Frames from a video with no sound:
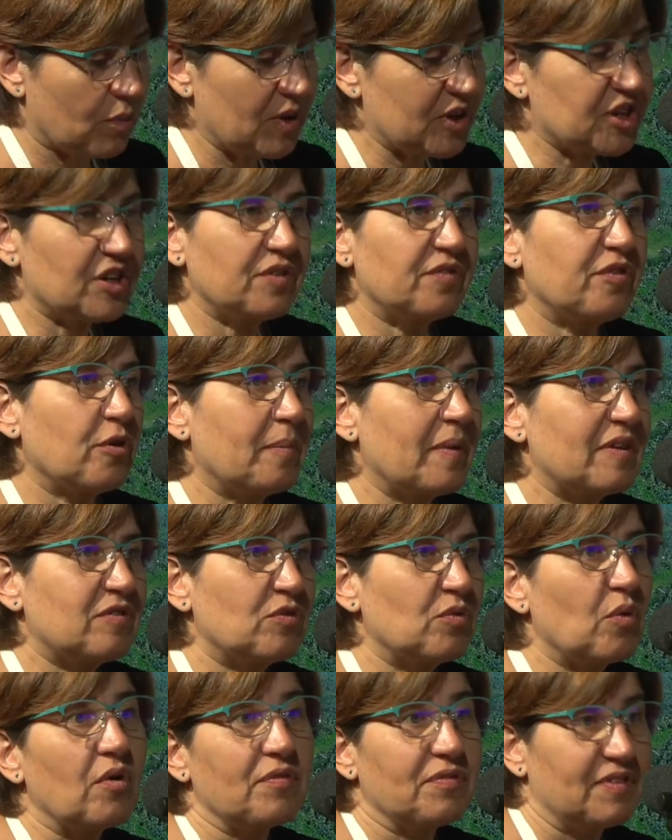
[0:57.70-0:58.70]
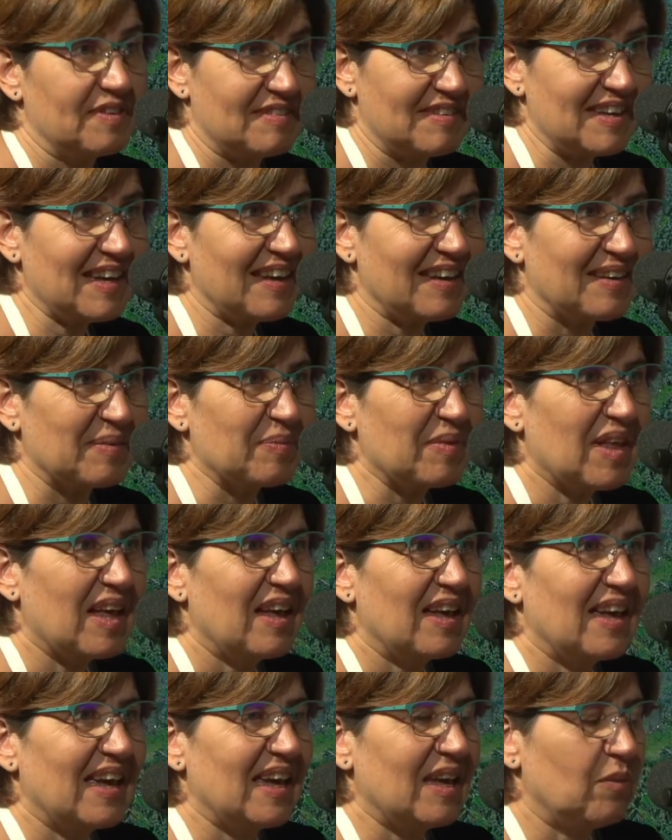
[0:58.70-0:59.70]
moi j'ai une formation en physique.
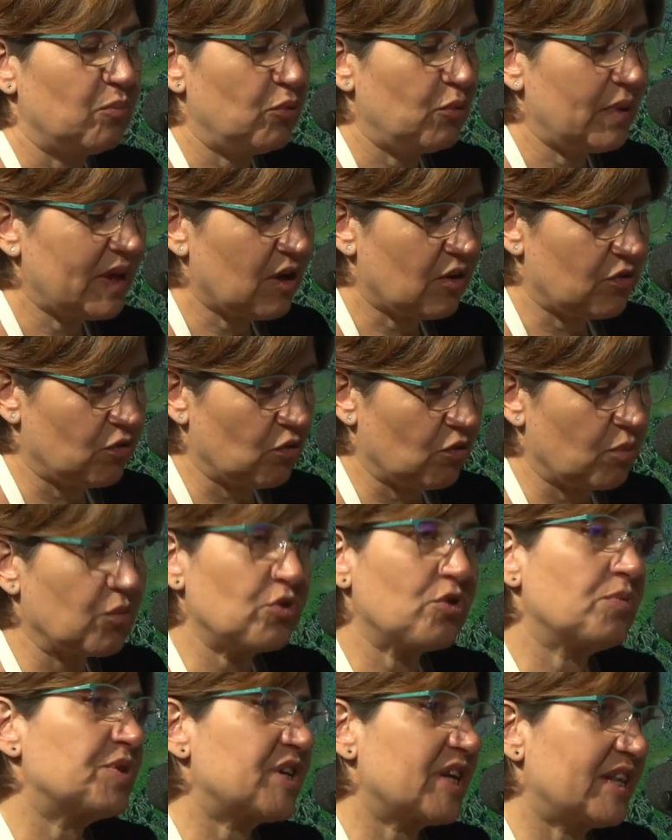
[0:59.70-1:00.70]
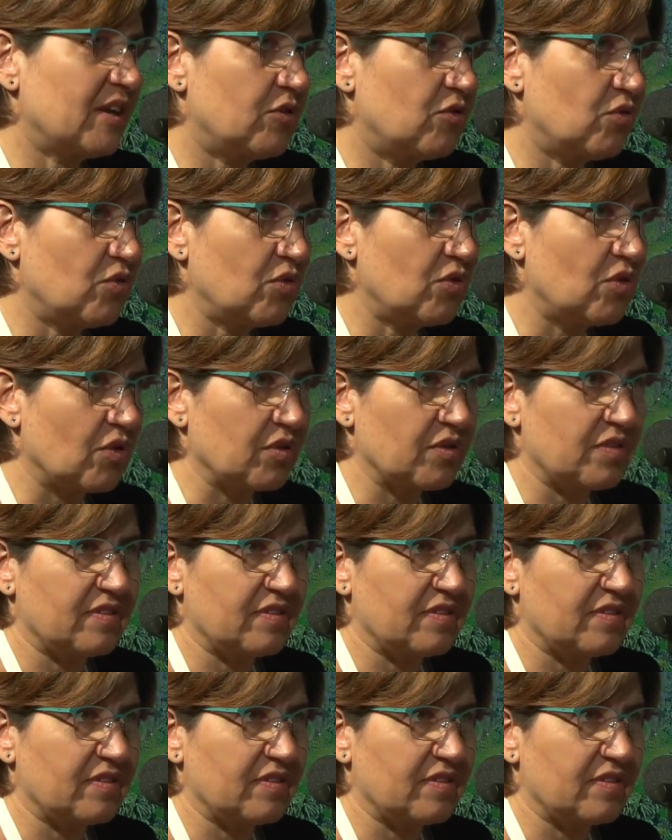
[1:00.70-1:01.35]
Et puis euh, donc mon objet d'étude, hein,